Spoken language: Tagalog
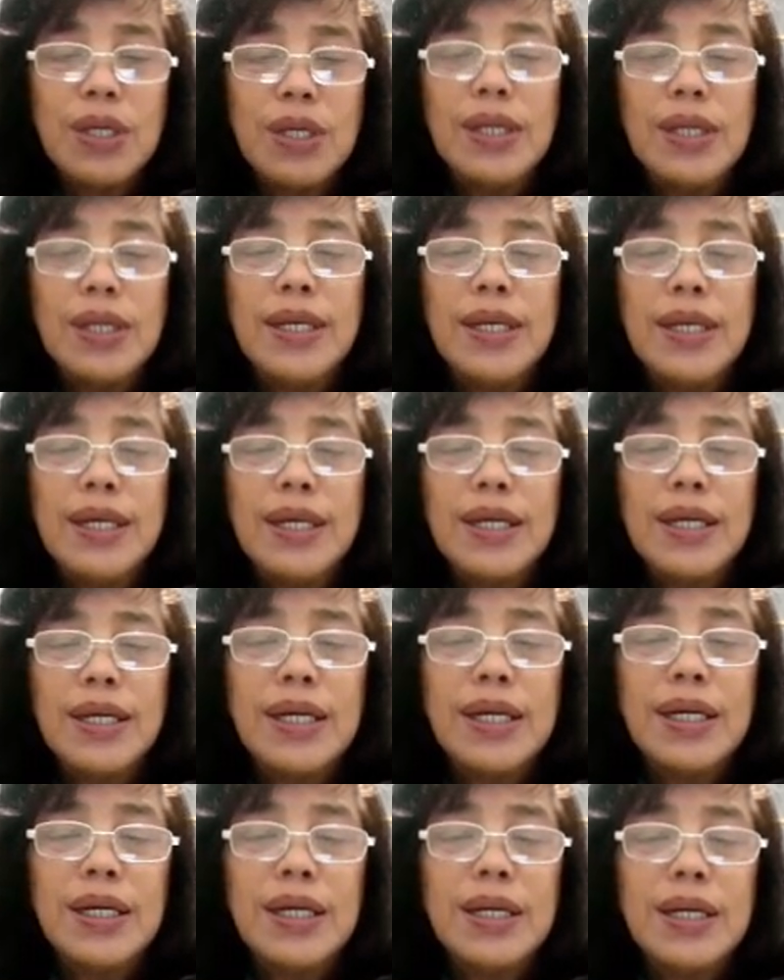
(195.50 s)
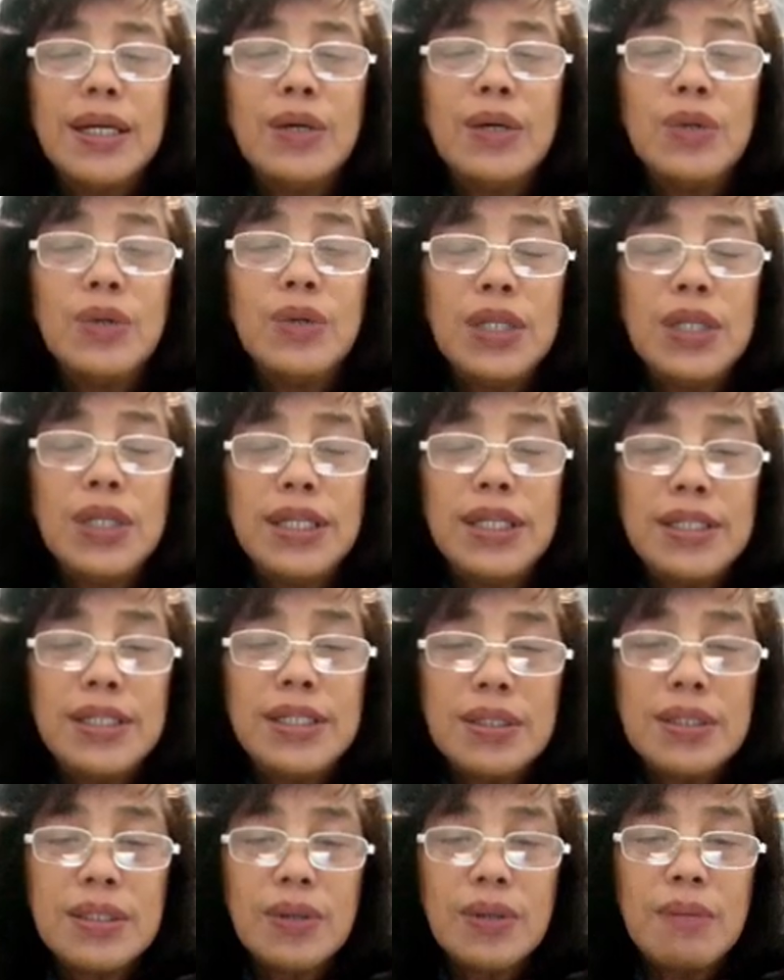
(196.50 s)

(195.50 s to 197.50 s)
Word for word: ng uh, holiness o